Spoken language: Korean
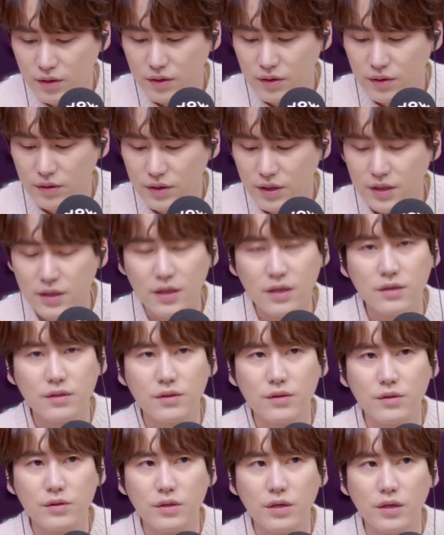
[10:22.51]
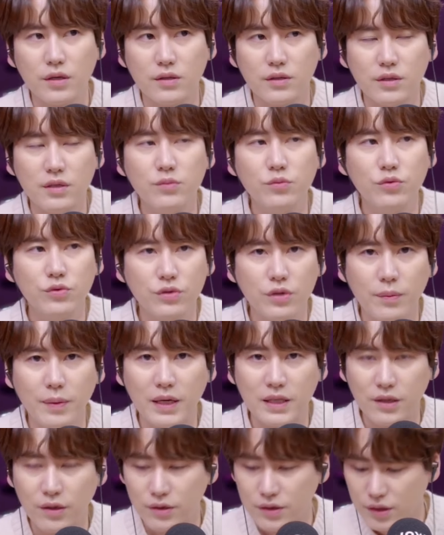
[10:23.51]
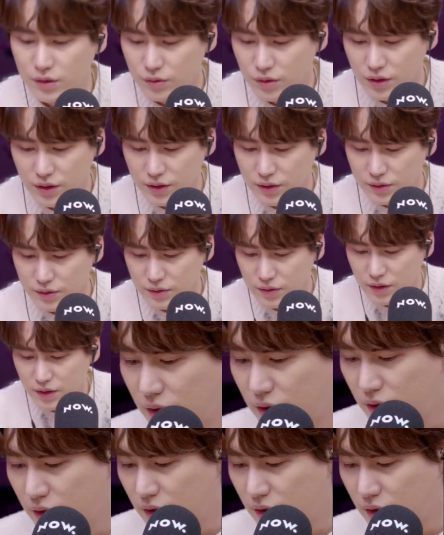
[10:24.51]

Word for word: 어, 찾아가서 이렇게 질문을 받아왔다고 하네요.